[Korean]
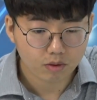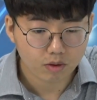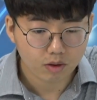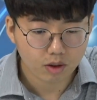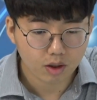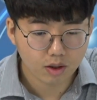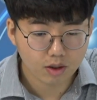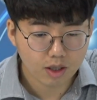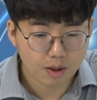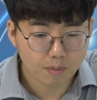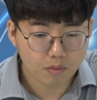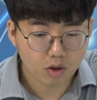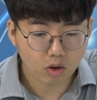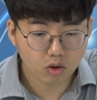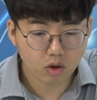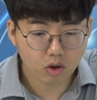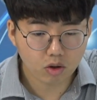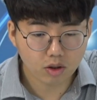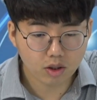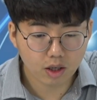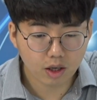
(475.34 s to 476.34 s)

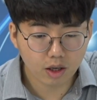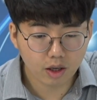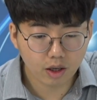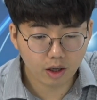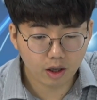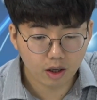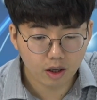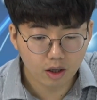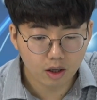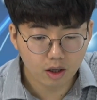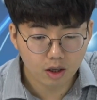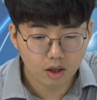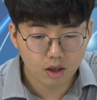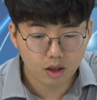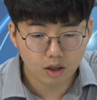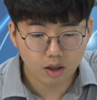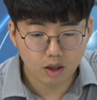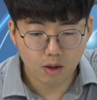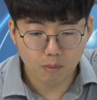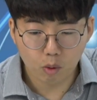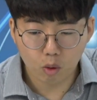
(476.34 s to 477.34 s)
삼성전자의
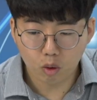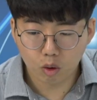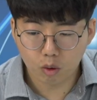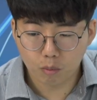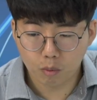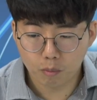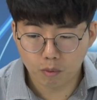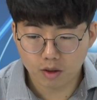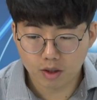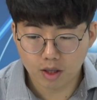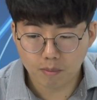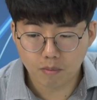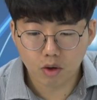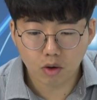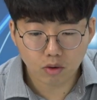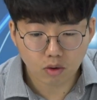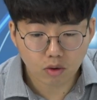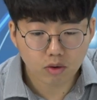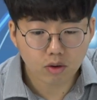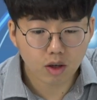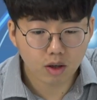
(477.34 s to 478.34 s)
볼까요? 일봉으로 보면
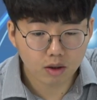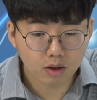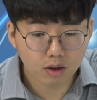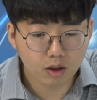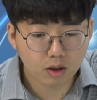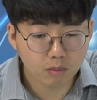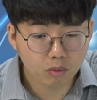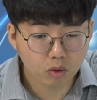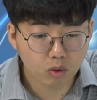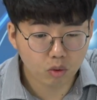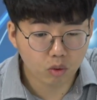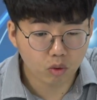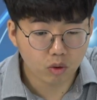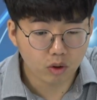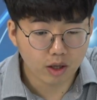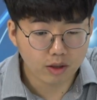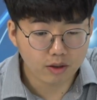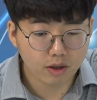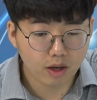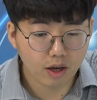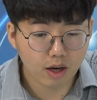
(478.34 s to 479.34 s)
삼성전자의 흐름으로,
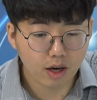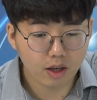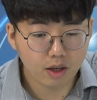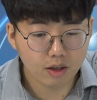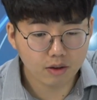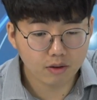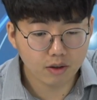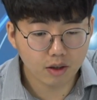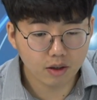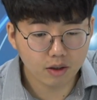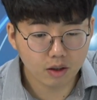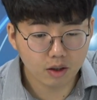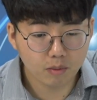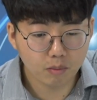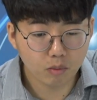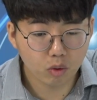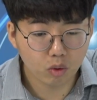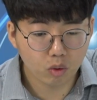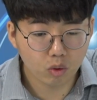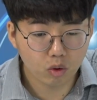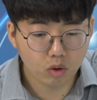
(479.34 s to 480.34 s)
SK하이닉스의
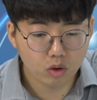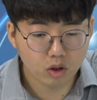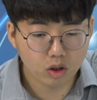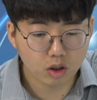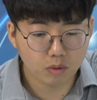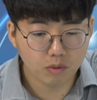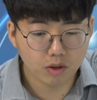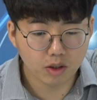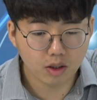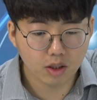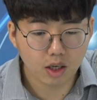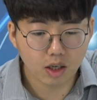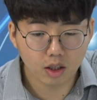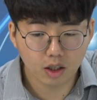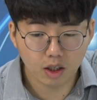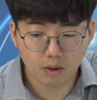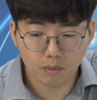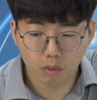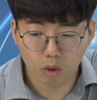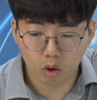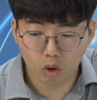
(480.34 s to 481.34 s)
흐름으로 네네. 지금
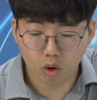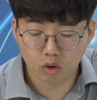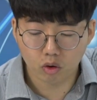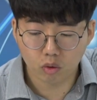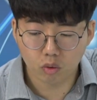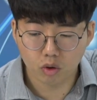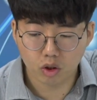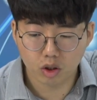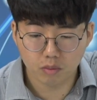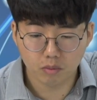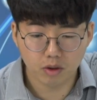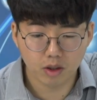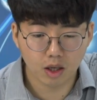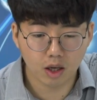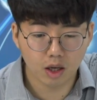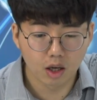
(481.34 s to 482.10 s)
시장이 벌어지고 있습니다.